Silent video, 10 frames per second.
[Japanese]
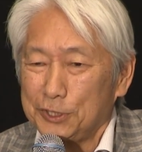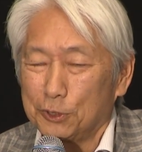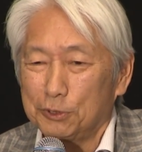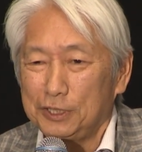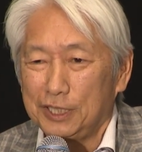非
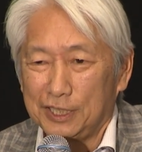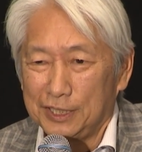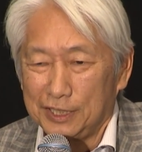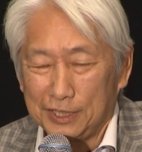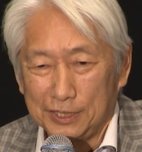常に、
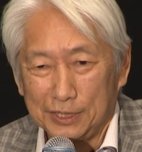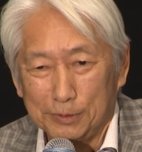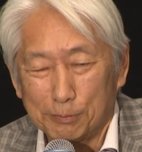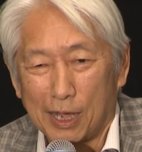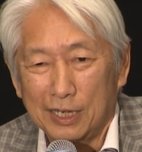
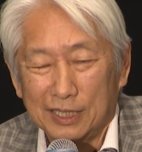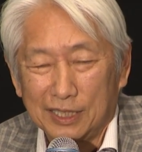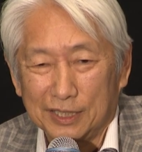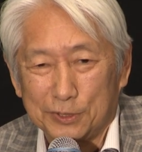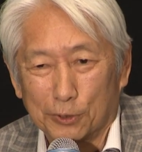
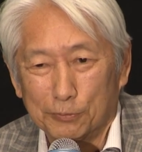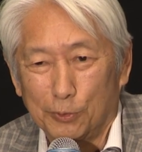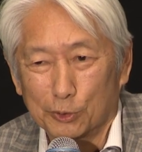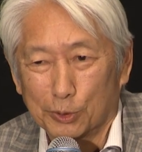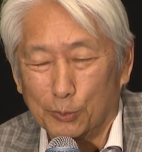
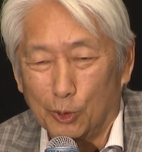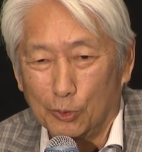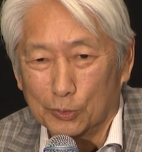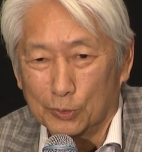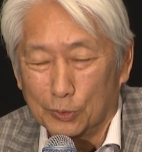ジョン・フォード
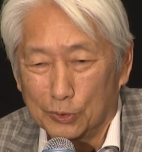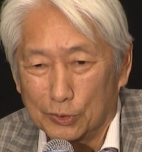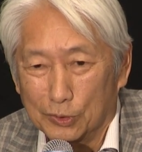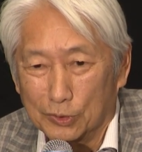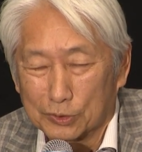
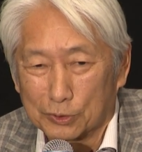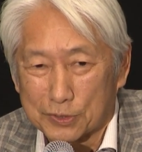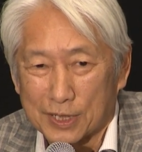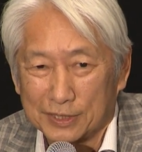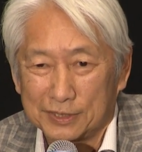も
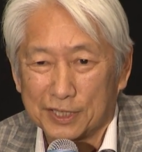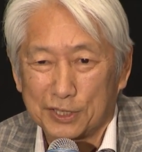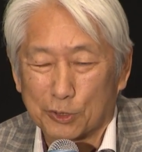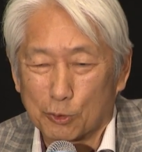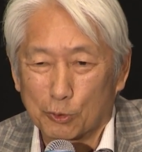黒澤に対
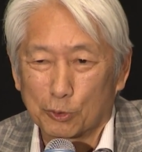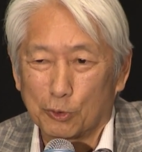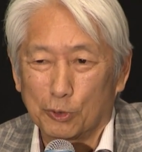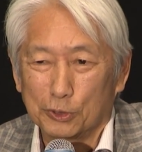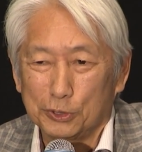して
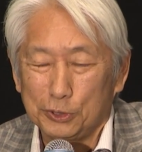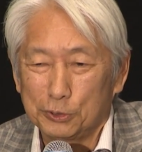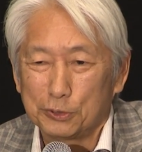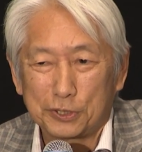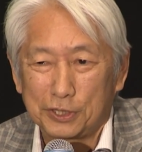心を
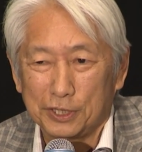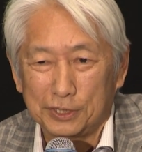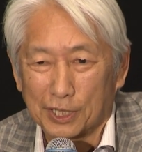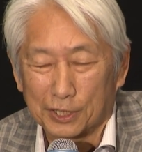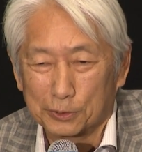許して
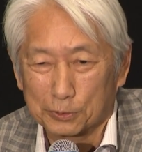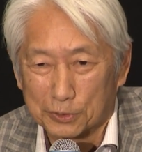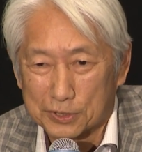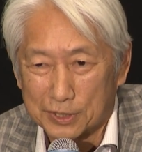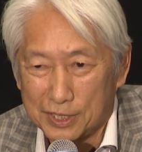いたよう
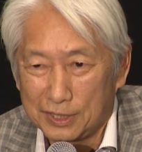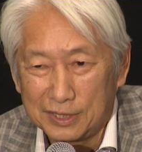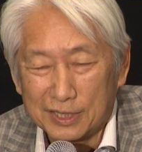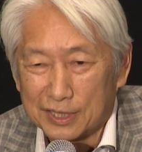ですね。